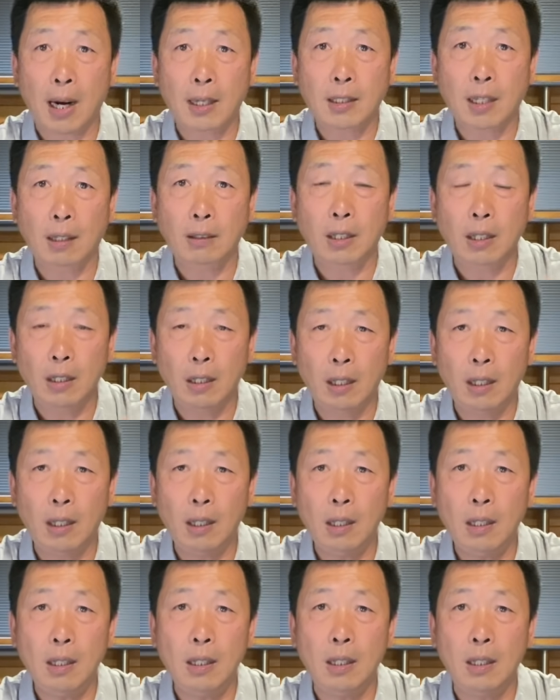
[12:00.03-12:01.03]
上是一
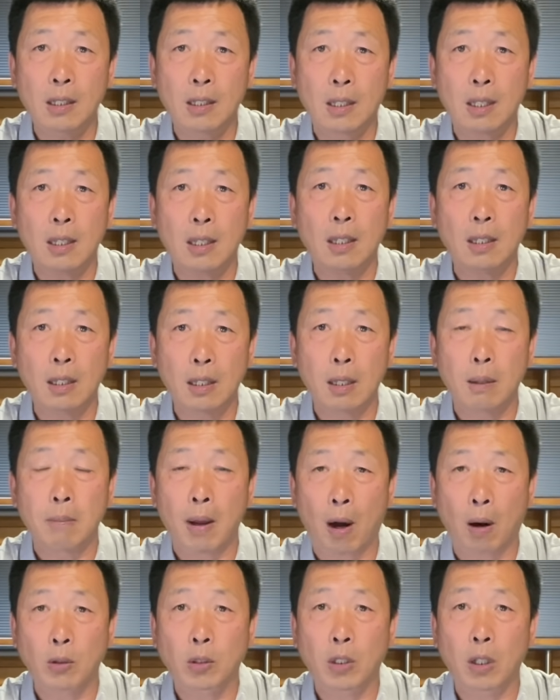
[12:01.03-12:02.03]
亿剂疫
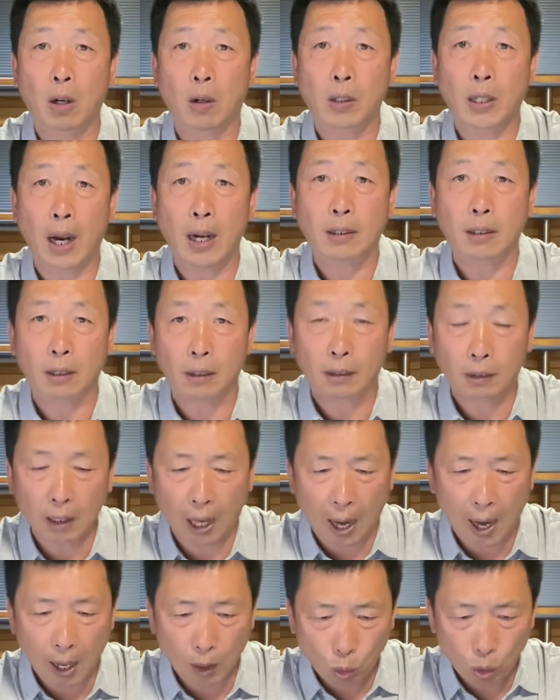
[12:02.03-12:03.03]
苗就要开始
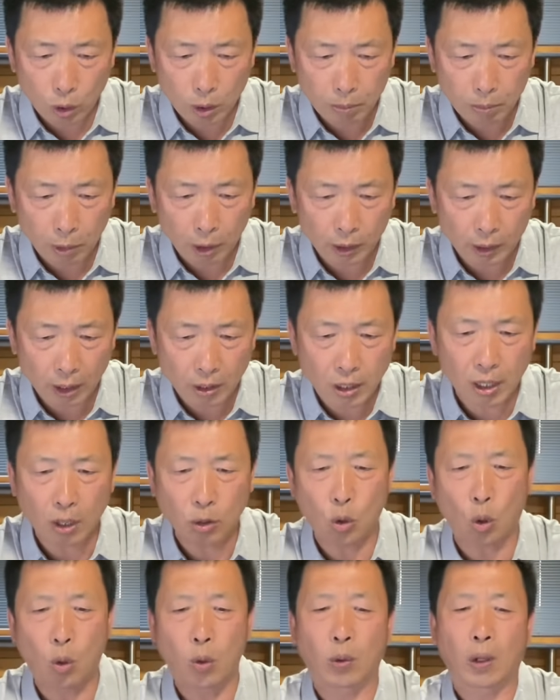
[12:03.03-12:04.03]
大规模的
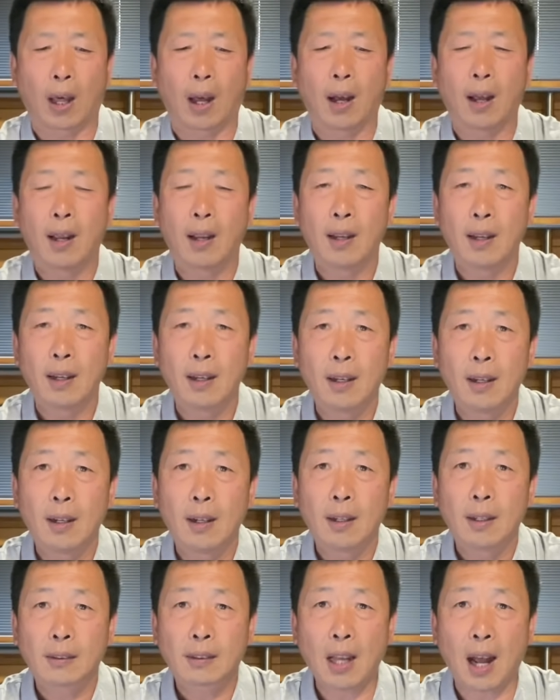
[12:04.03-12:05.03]
接种了，
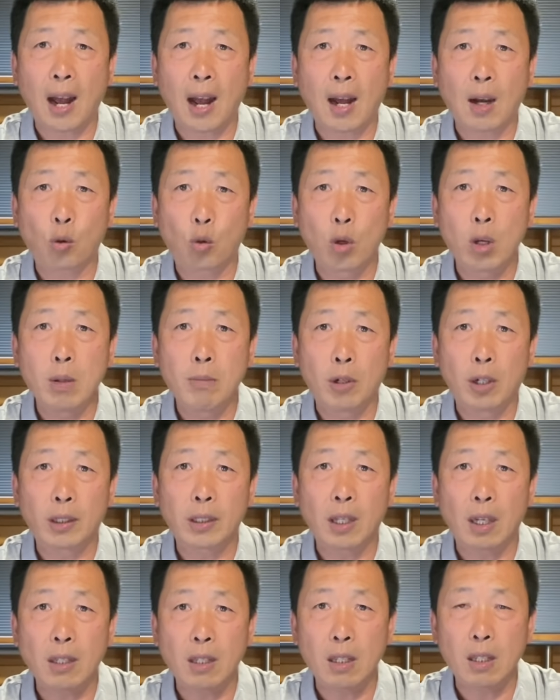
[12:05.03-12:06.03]
大规模
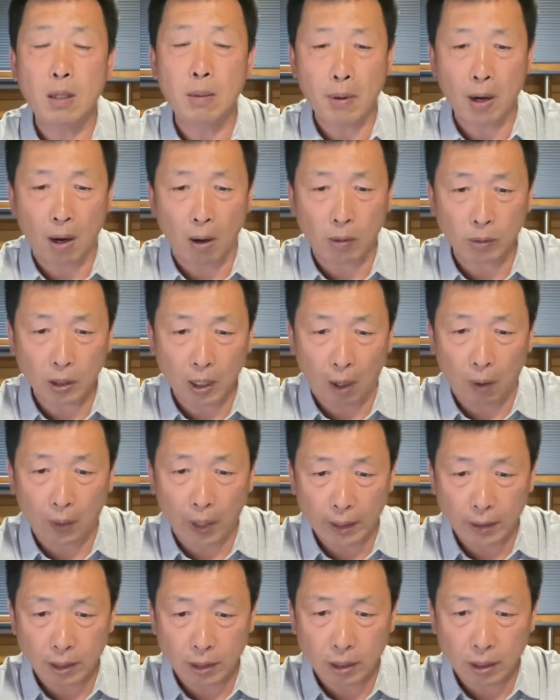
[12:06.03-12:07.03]
的疫苗到
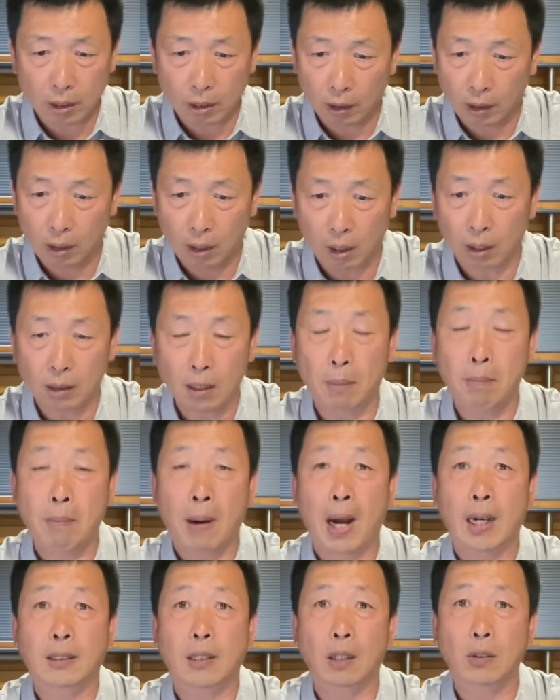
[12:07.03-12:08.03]
来的时刻，那
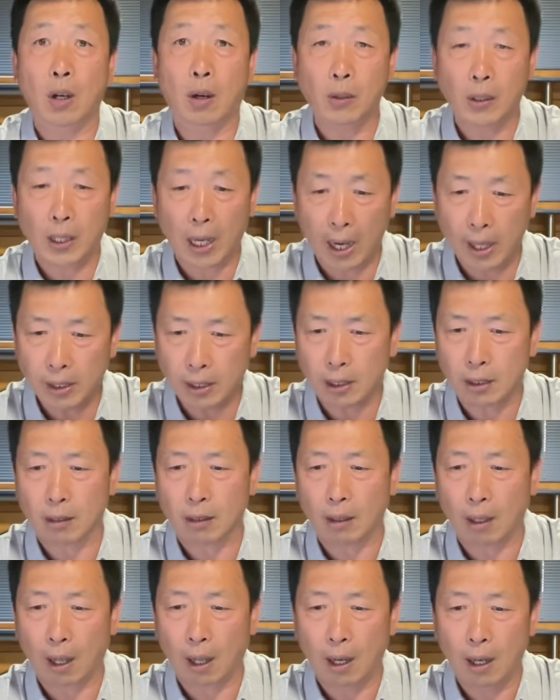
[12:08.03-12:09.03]
马上就要开
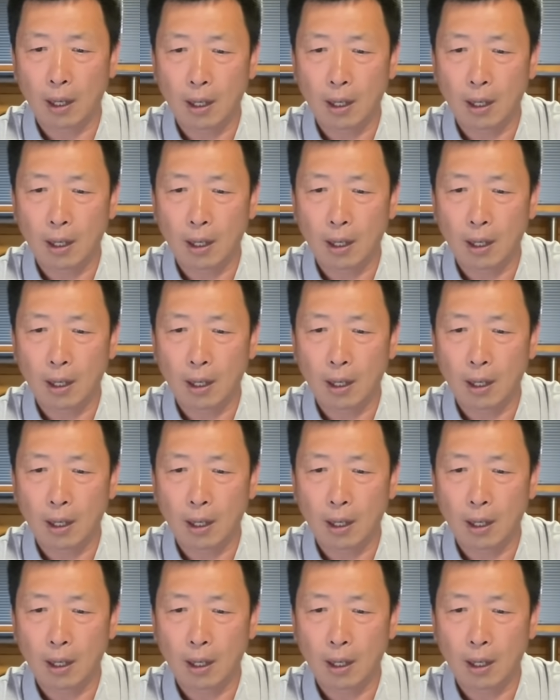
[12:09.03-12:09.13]
始了。